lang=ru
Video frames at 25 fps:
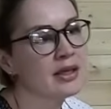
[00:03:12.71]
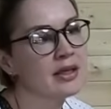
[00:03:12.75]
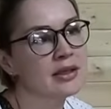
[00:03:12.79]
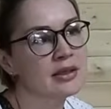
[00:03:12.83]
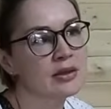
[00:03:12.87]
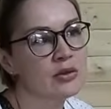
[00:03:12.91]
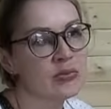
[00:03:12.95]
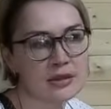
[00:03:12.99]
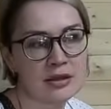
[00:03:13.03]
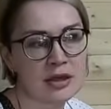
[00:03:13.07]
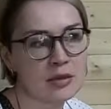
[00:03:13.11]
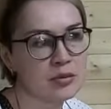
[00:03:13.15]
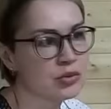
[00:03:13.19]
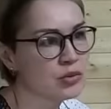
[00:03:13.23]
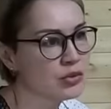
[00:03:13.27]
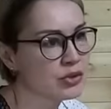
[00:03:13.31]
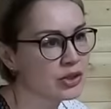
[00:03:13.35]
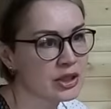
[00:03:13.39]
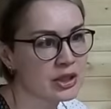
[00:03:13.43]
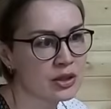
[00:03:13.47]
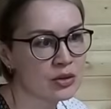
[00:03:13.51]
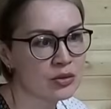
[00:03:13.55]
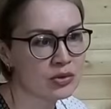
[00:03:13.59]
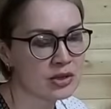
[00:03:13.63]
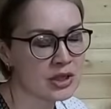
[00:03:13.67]

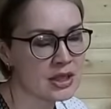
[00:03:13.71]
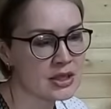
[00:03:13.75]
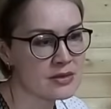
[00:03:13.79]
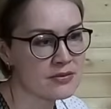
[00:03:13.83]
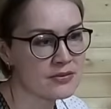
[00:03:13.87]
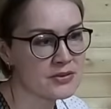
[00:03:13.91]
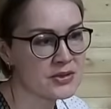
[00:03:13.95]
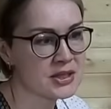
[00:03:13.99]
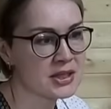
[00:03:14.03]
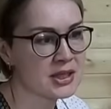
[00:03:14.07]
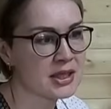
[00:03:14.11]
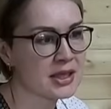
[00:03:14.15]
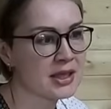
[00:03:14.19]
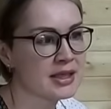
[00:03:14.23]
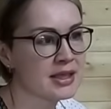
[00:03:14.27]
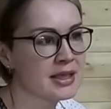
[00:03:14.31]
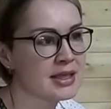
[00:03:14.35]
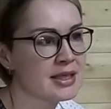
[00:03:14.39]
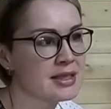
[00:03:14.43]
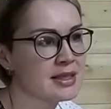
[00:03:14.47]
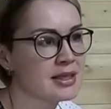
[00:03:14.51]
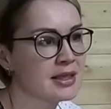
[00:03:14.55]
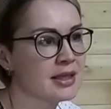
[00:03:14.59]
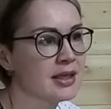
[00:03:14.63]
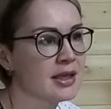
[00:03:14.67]
каблуки у нас в
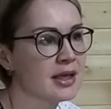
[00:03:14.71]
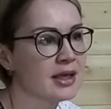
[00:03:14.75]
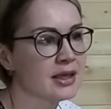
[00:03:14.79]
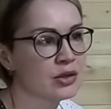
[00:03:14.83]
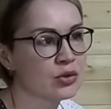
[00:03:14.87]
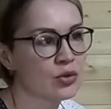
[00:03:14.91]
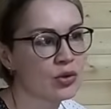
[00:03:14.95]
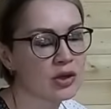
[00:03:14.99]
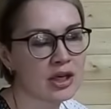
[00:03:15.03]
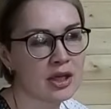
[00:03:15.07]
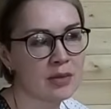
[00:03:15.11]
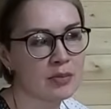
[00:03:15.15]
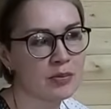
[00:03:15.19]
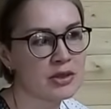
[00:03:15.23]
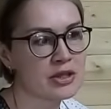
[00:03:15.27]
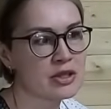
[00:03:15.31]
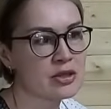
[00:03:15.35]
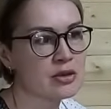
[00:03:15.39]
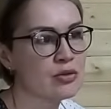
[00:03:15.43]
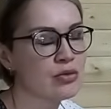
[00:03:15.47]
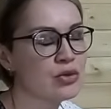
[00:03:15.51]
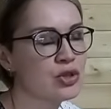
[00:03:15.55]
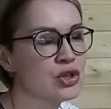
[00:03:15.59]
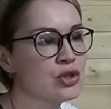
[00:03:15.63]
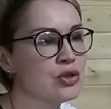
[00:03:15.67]
стороне стоят, только по
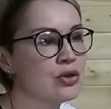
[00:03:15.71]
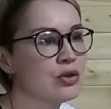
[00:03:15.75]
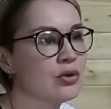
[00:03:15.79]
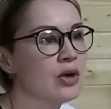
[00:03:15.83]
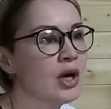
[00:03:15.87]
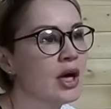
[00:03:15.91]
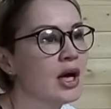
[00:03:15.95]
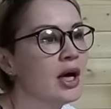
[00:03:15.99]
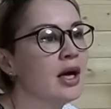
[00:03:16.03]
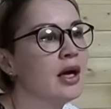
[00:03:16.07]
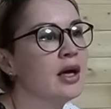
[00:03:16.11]
случаю.